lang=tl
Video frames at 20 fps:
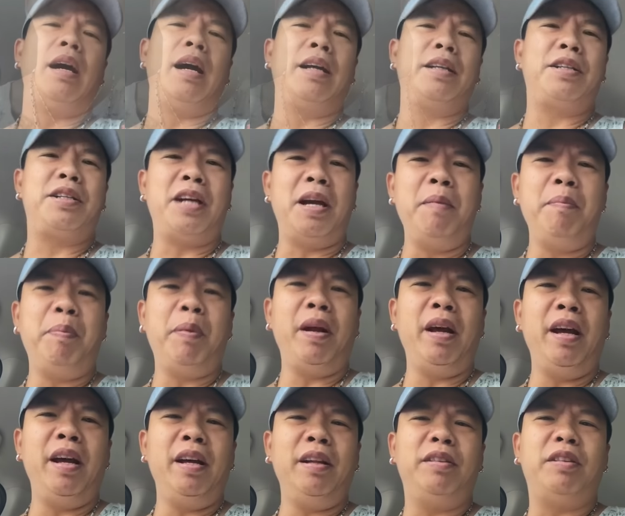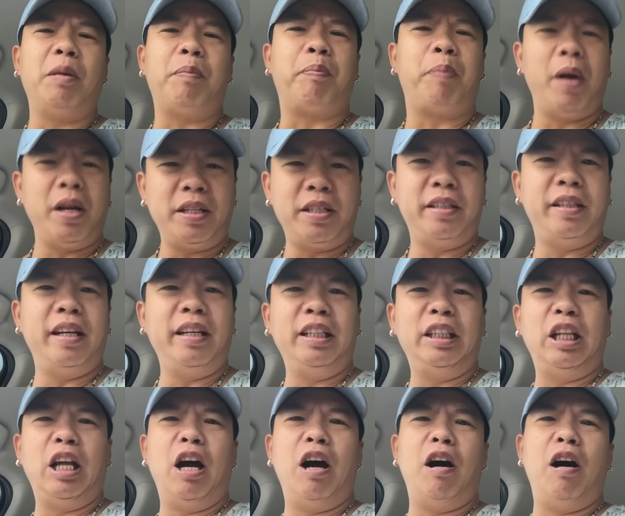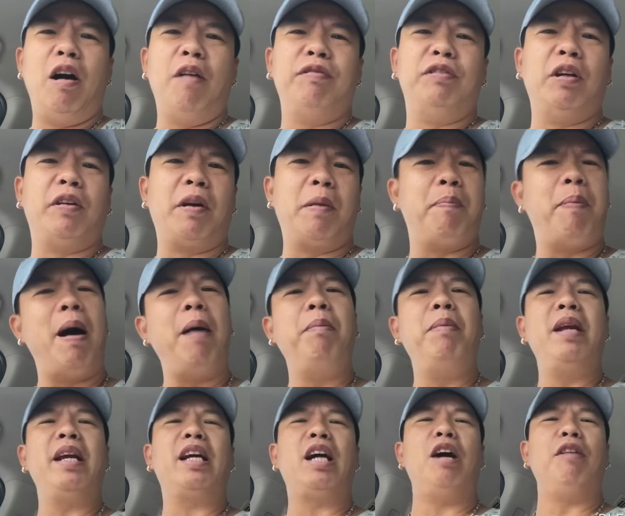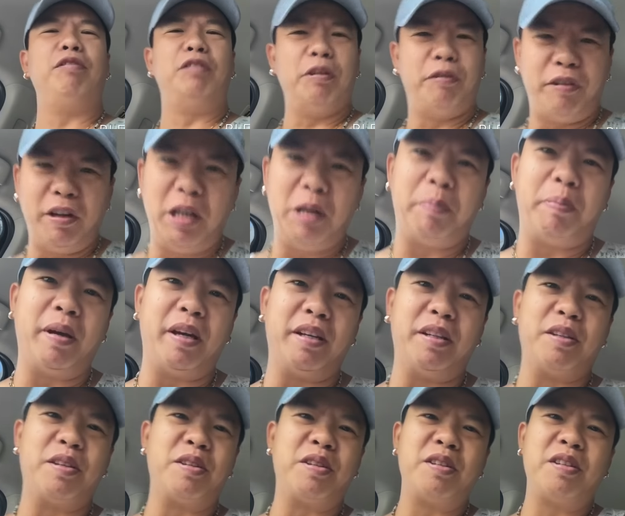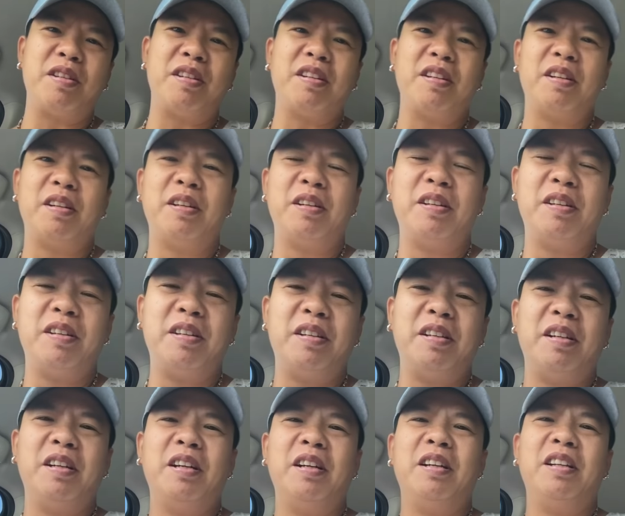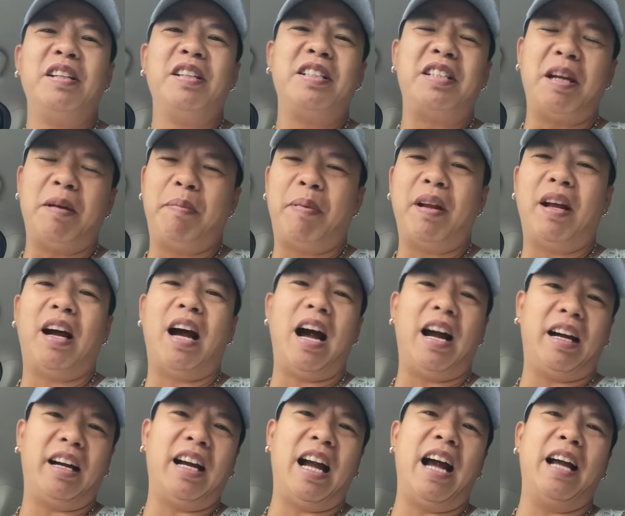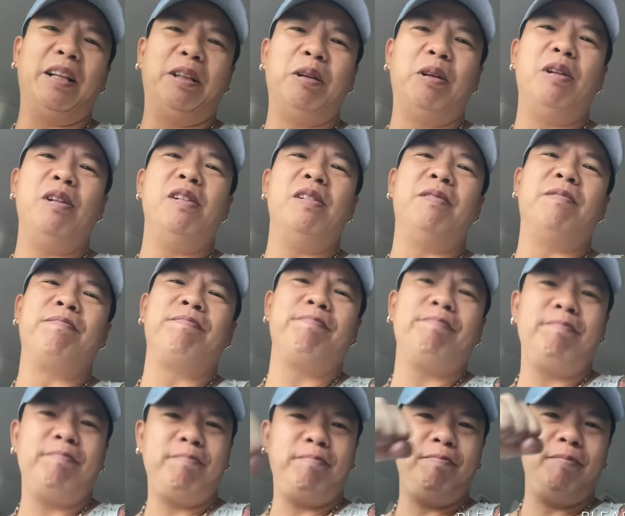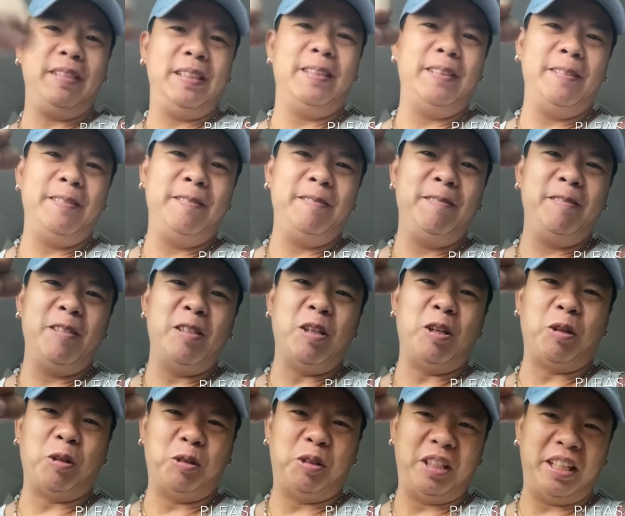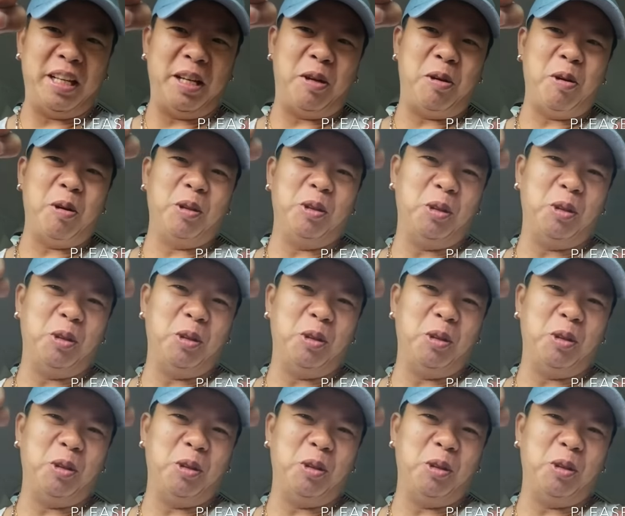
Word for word: At syempre, the President of the Republic of the Philippines. Syempre ang aking idol, Rodrigo